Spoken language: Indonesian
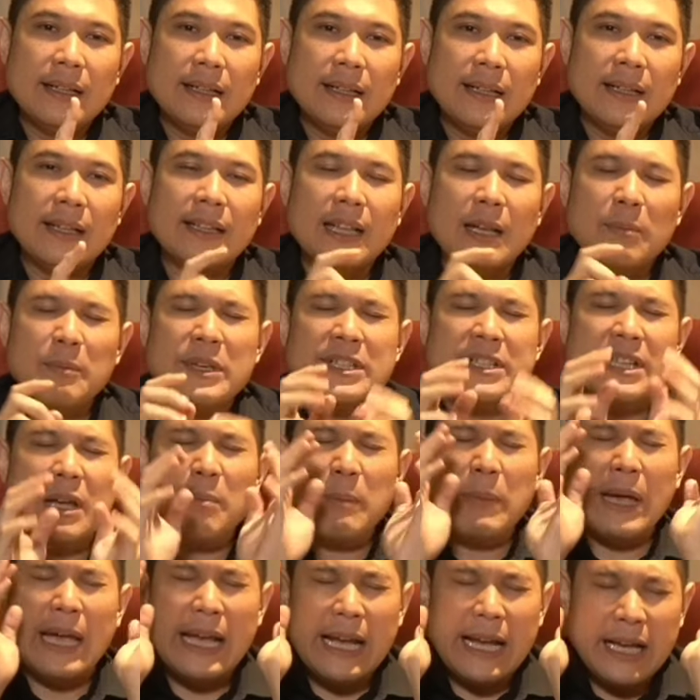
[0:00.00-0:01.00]
Nah, tetapi saya
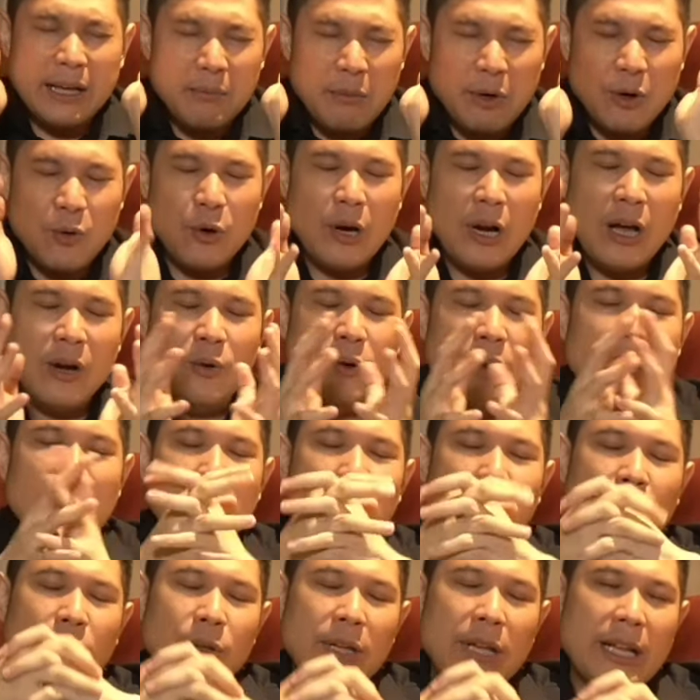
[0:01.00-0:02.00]
pengen
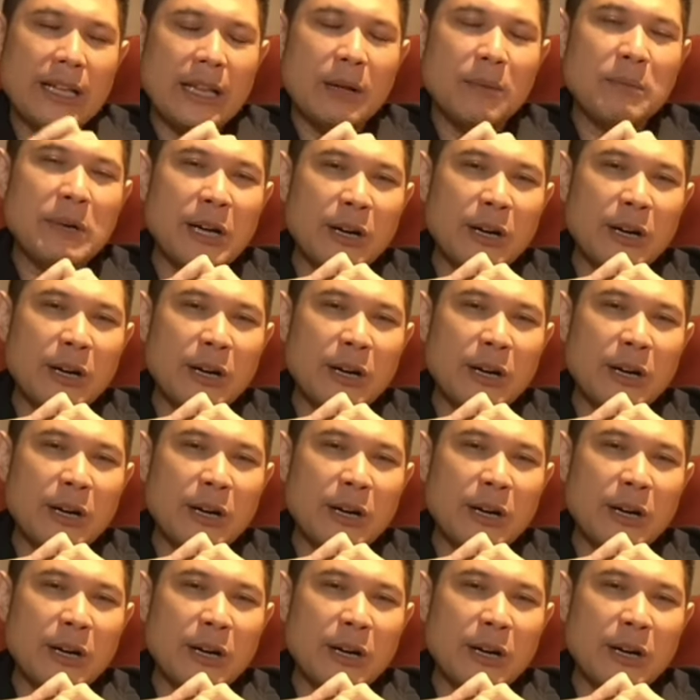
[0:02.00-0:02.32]
mengulang-ulang untuk kita